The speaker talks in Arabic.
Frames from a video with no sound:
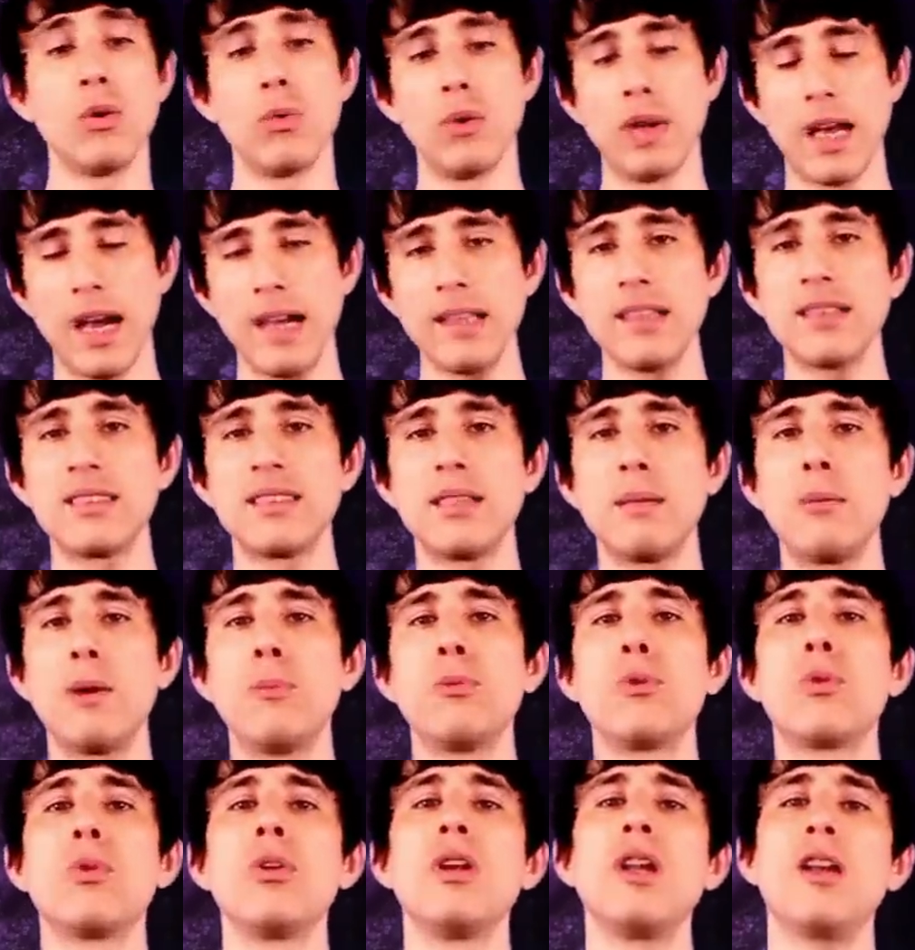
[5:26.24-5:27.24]
ولهذا السبب
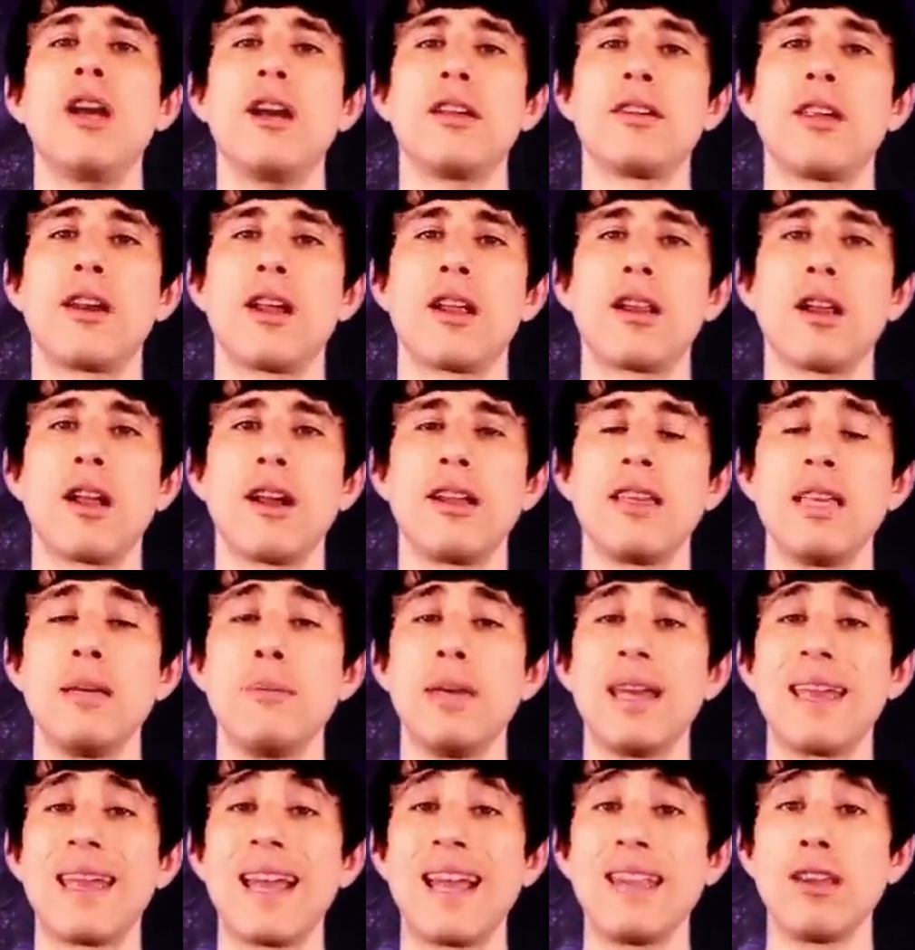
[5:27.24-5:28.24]
كل الحضارات
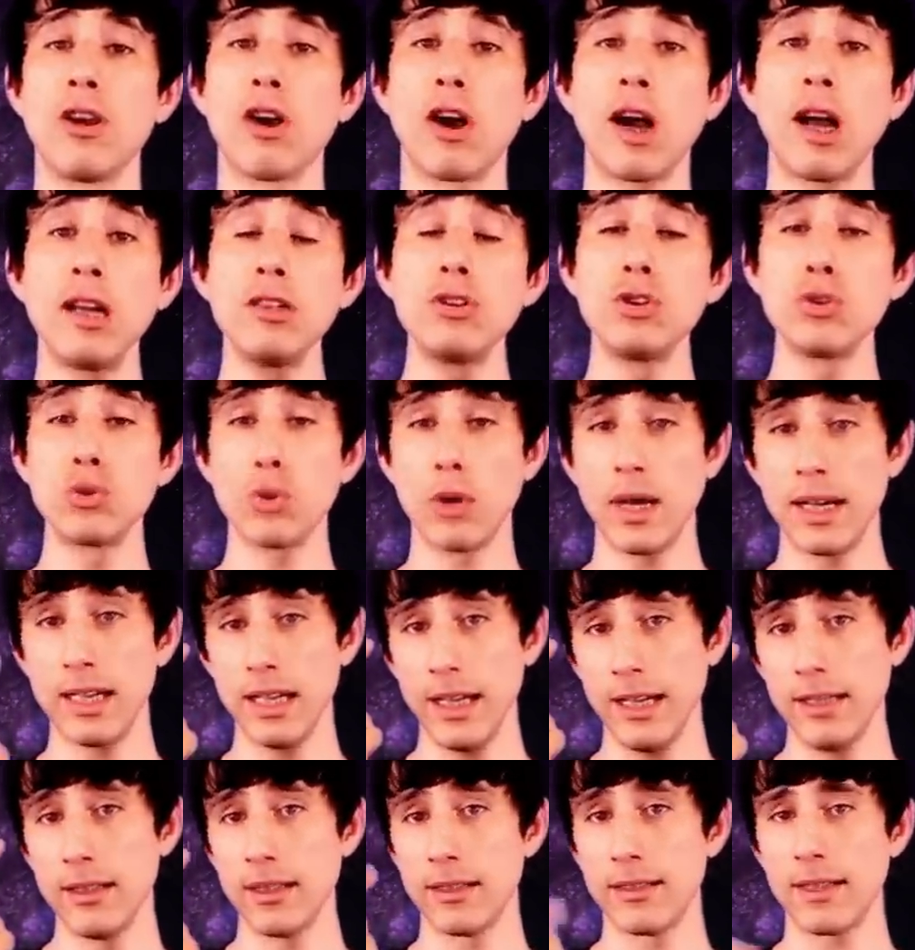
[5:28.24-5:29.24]
القديمه كانوا يقدسوا هاي
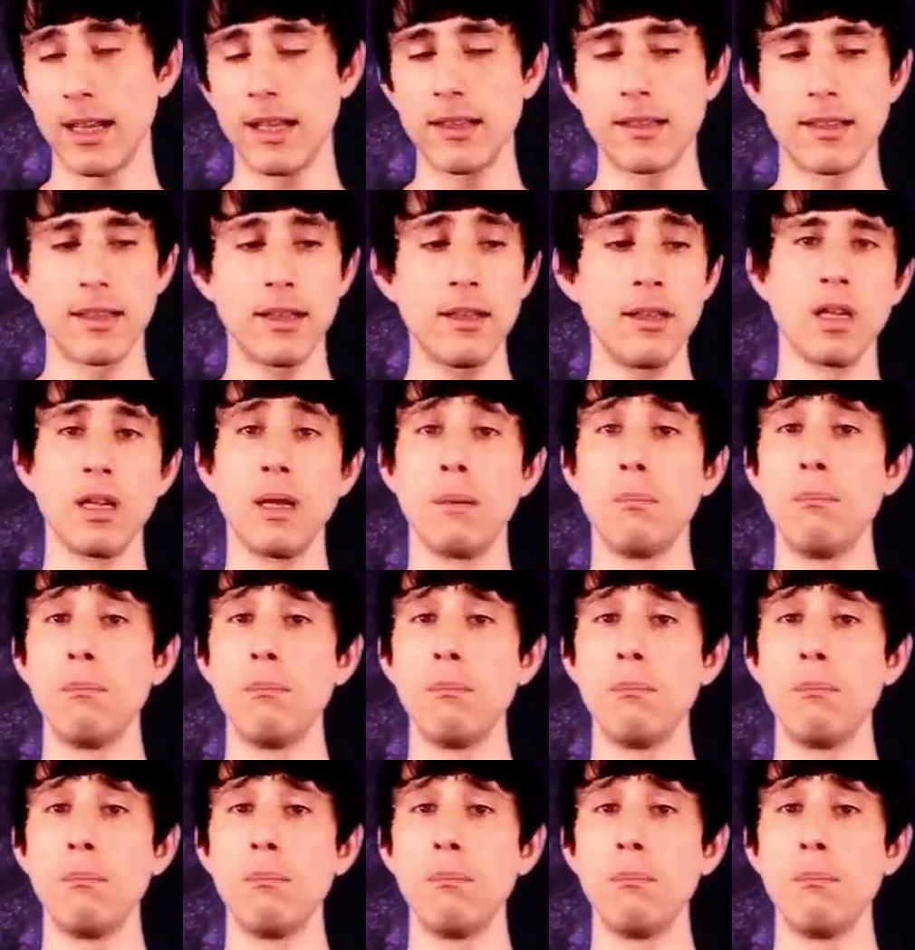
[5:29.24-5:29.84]
العين الثالثه